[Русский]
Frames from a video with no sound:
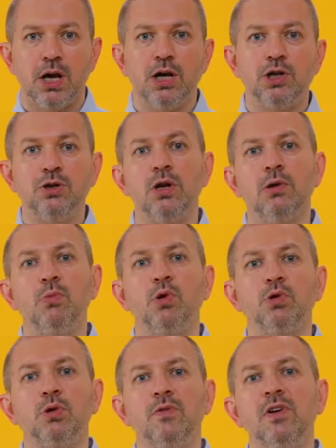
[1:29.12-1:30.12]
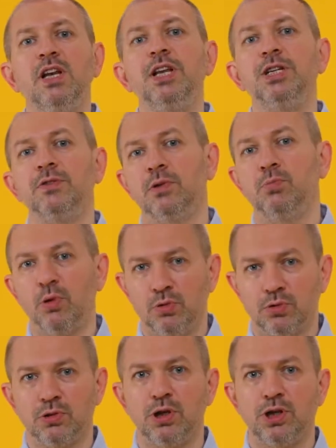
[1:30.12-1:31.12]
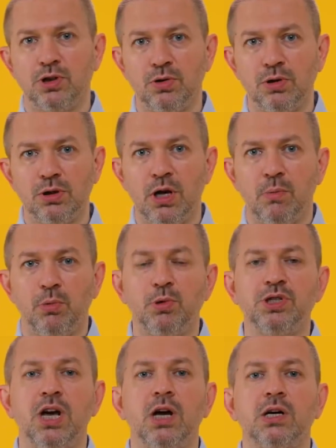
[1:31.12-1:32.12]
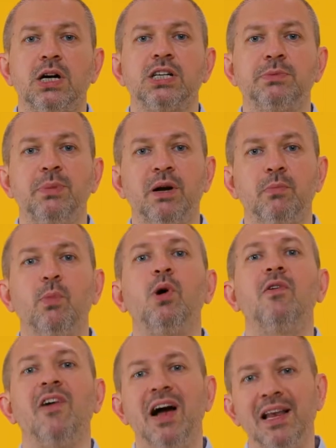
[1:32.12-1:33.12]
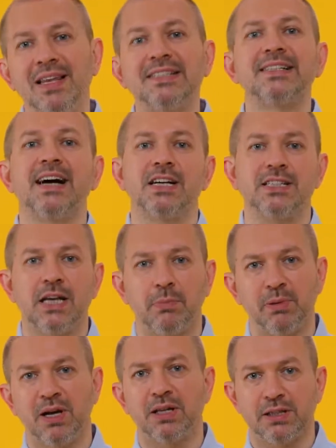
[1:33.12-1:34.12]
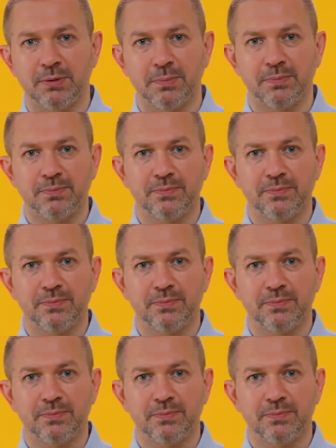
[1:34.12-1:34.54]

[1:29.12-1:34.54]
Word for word: И еще они могут увеличивать бонусный счет, получая кэшбэк буквально с каждой оплаты.